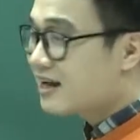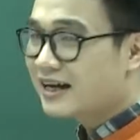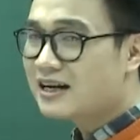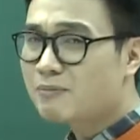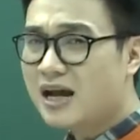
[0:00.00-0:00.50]

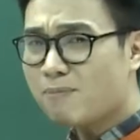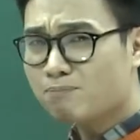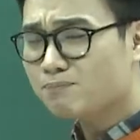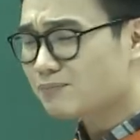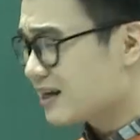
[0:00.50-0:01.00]
hay đang bị áp
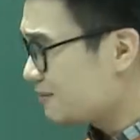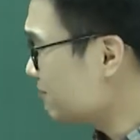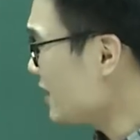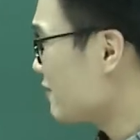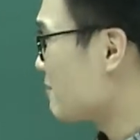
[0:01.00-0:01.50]

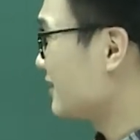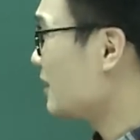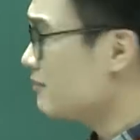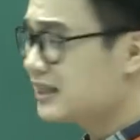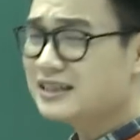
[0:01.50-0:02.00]
bức về mặt
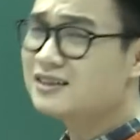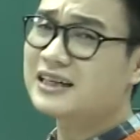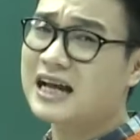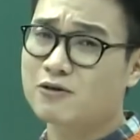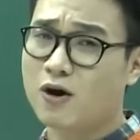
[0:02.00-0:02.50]
tâm lý như
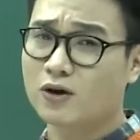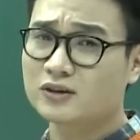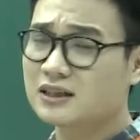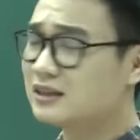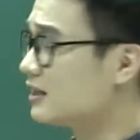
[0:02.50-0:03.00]
thế nào đó
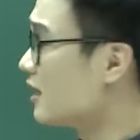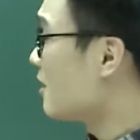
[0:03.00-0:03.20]
thì